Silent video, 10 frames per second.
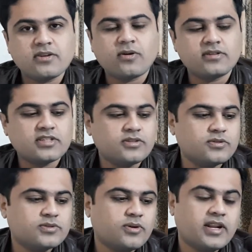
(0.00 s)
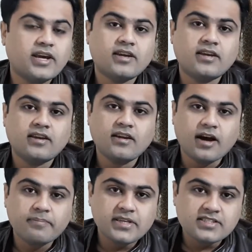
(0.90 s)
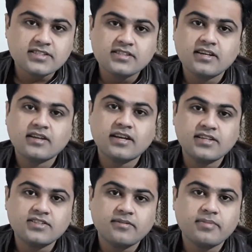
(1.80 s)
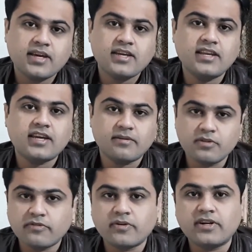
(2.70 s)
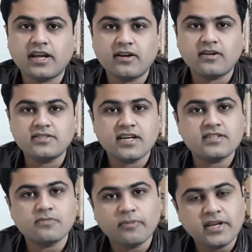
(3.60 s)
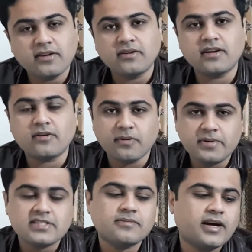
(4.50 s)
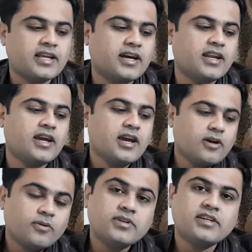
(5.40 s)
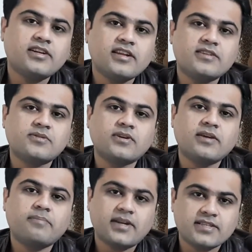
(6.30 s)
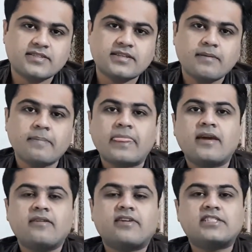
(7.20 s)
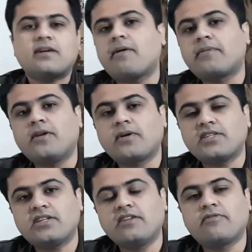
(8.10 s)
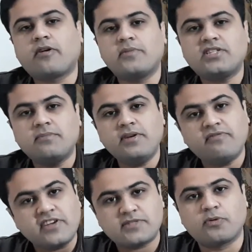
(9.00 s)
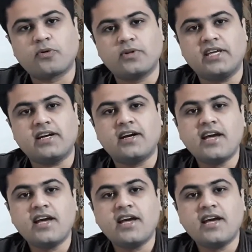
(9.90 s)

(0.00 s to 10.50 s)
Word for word: कौन सा यूज़ हो रहा है आप किस कनेक्शन पे हैं यानी कि आप यूफोन टेल और जैज मोबाइल कोई भी इस्तेमाल कर रहे हैं उनकी डिटेल्स होंगी प्लस व्हाट्सएप आपकी लोकेशन इन्फॉर्मेशन भी फेसबुक को देगा